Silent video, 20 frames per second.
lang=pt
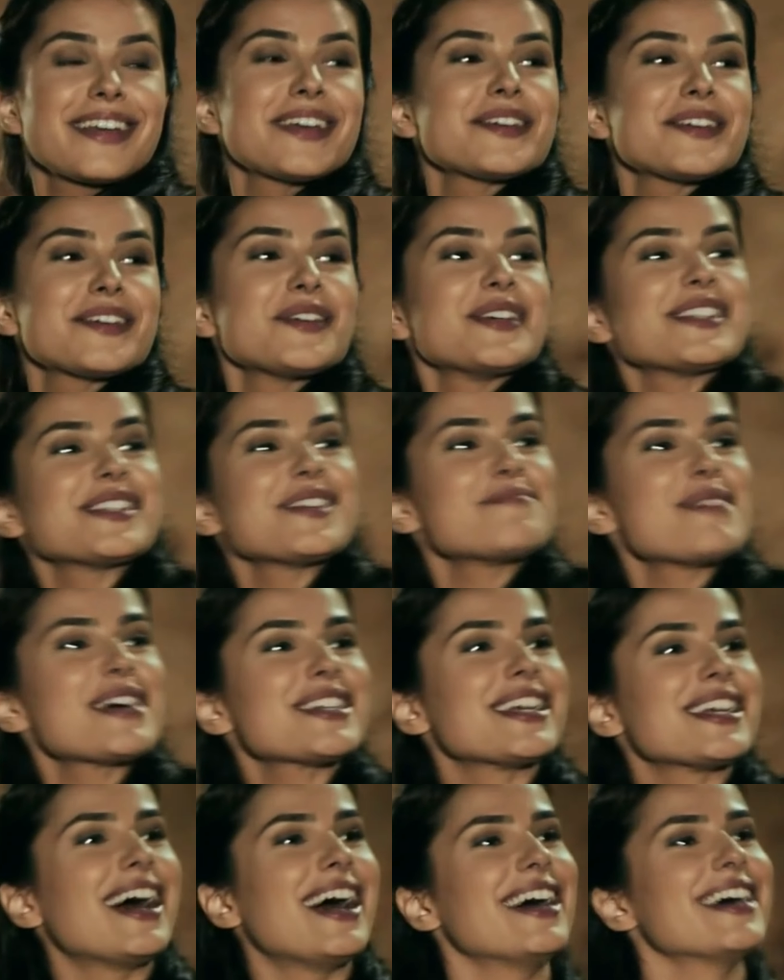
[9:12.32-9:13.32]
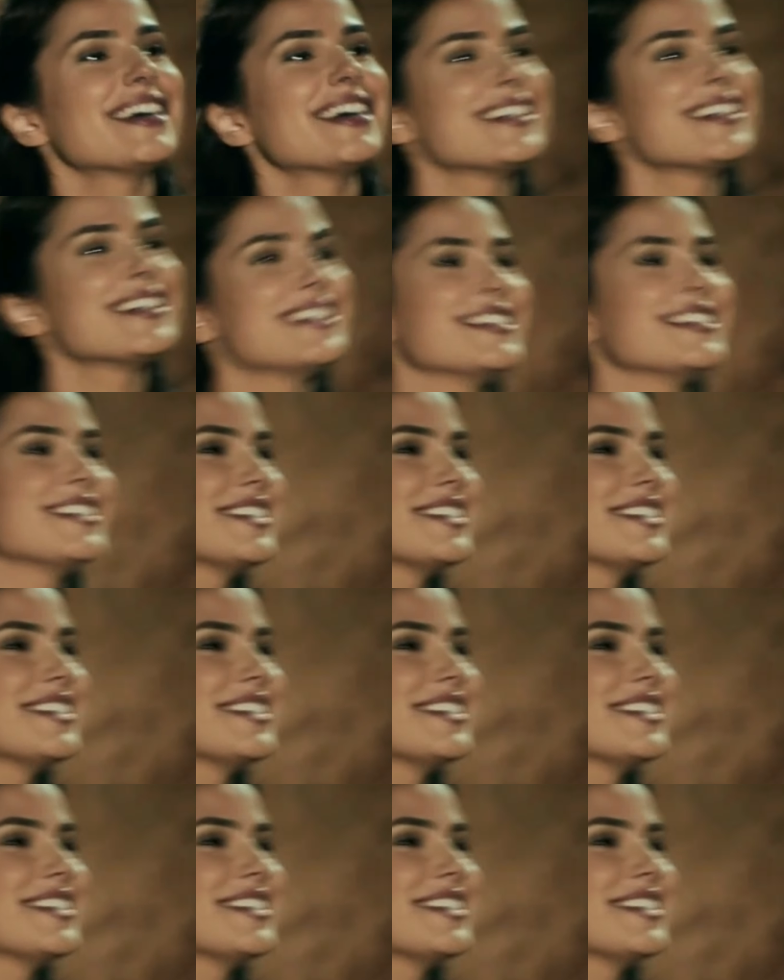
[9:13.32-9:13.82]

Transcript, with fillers: Que coisa mais rara.